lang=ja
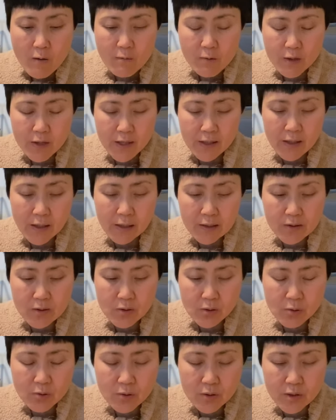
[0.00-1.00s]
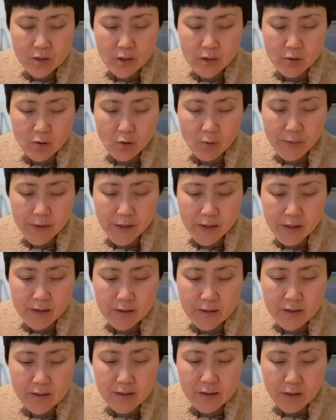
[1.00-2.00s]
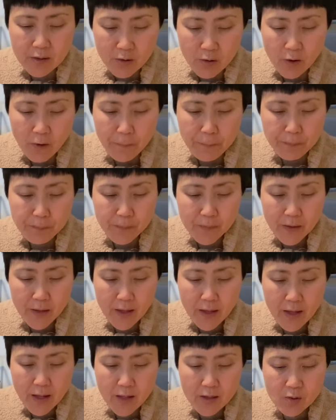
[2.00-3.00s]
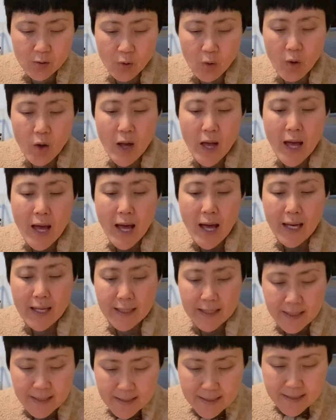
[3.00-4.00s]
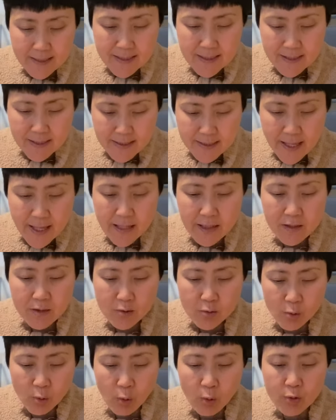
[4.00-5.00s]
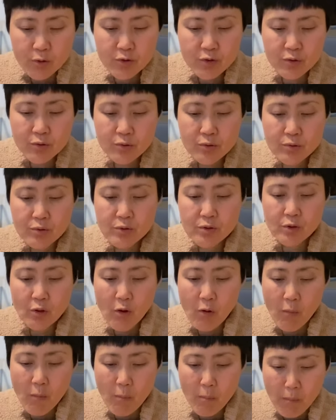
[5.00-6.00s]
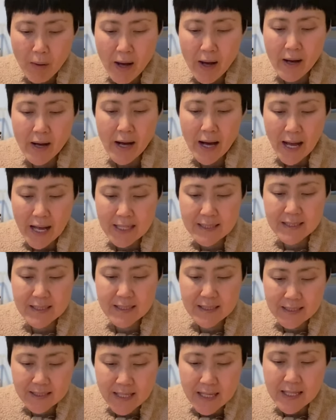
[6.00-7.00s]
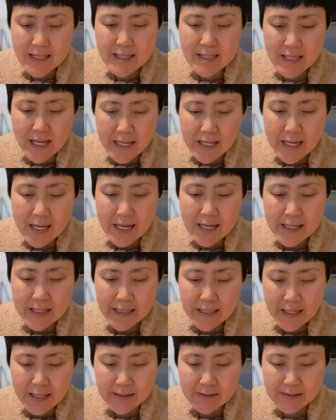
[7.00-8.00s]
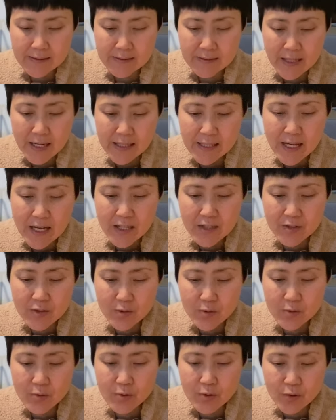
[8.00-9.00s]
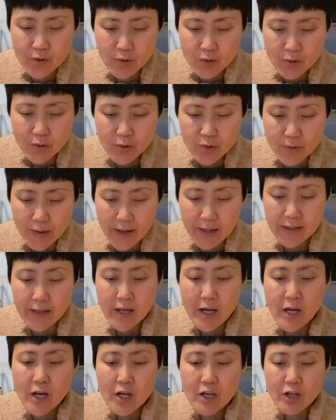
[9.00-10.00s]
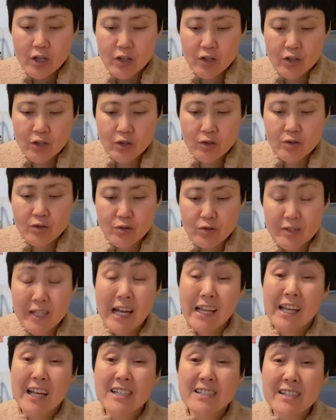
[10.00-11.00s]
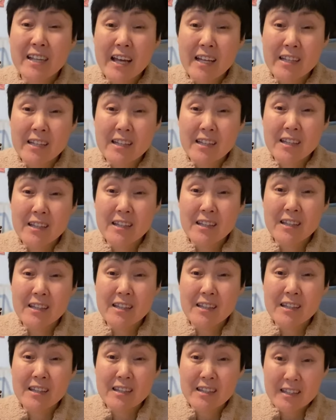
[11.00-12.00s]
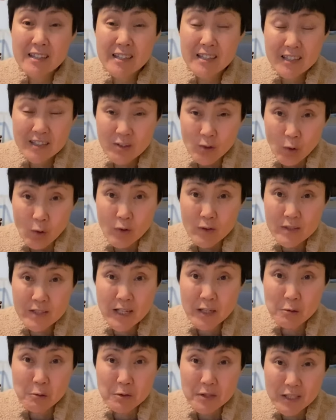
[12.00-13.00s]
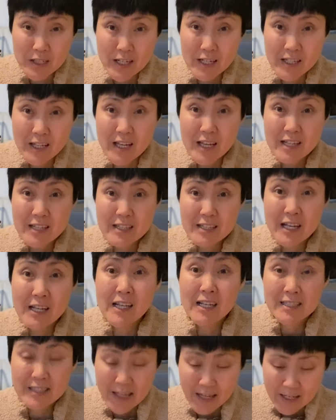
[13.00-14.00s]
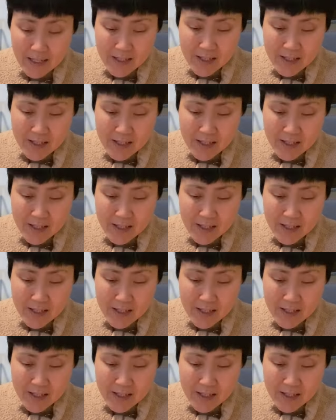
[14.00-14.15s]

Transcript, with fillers: 桁がすごすぎちゃって読めないんですけど、えー、と、1054万8779円97セント。セントじゃないね。7銭。